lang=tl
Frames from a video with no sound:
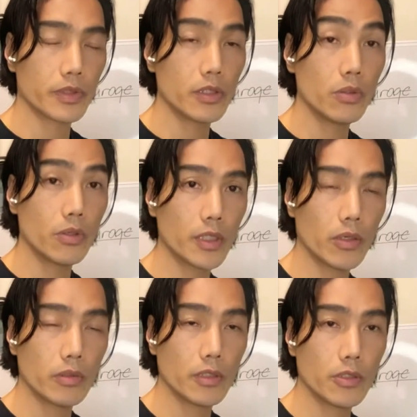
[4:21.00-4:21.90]
tinulungan
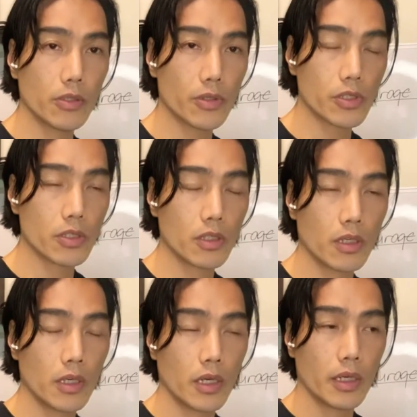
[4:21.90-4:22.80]
ako ng Diyos
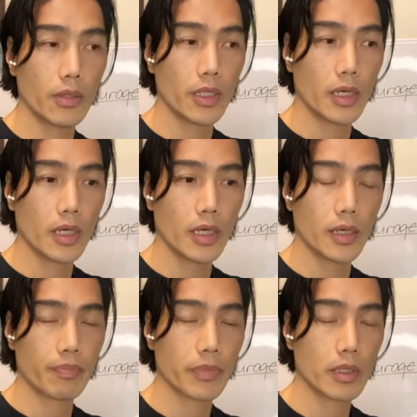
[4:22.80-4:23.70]
na
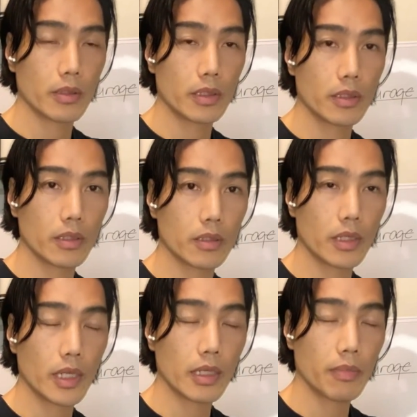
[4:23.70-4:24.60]

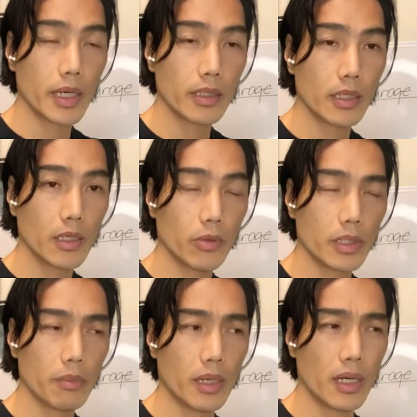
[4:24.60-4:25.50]
dahil nagbayad lang ako
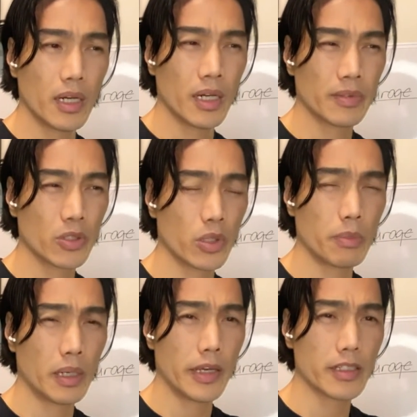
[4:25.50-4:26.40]
ng mga siguro
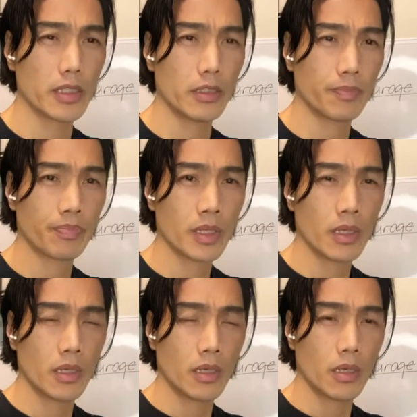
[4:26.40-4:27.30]
mga less than
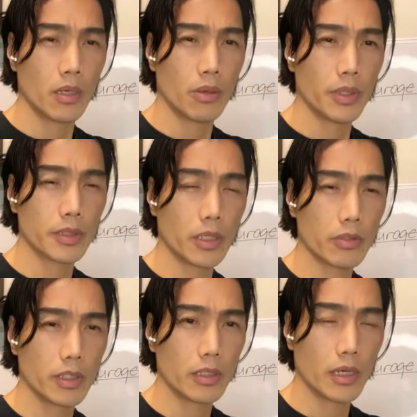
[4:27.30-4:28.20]

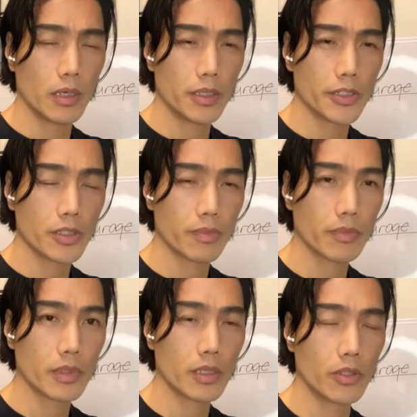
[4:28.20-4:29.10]
$1,000
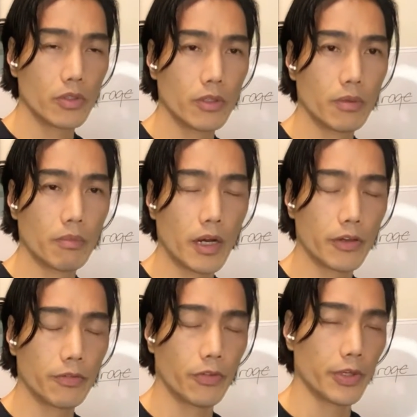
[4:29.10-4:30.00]
yung back
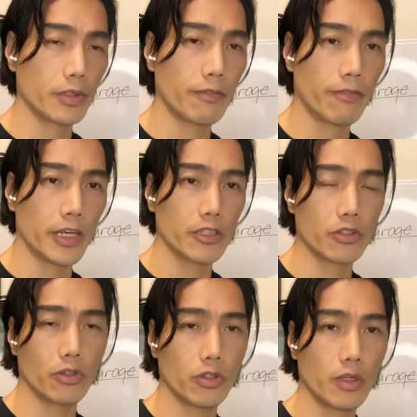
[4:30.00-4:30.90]
and forth na flight
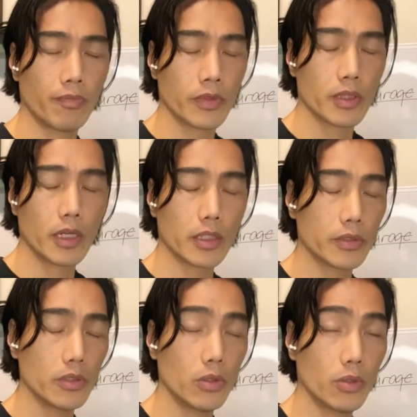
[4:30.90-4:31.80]
ko. Talagang
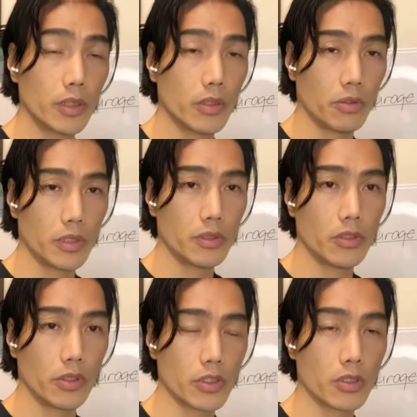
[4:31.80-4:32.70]
tinulungan ako ng
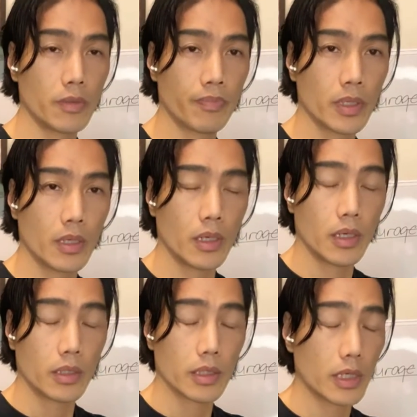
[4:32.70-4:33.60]
Diyos.
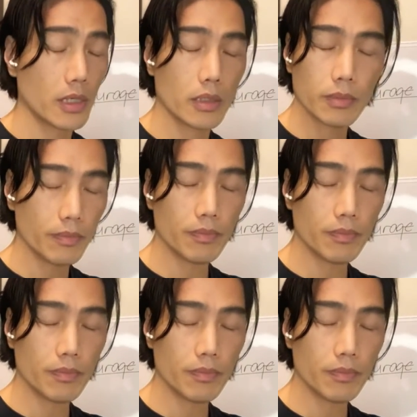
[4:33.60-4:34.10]
Talagang